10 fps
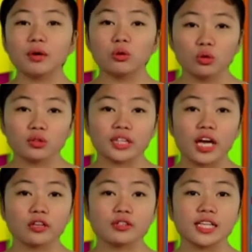makulong
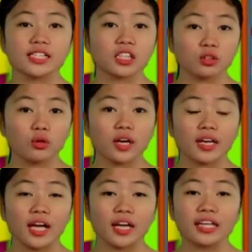tayo sa isang
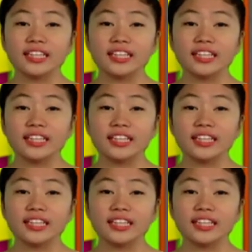lugar na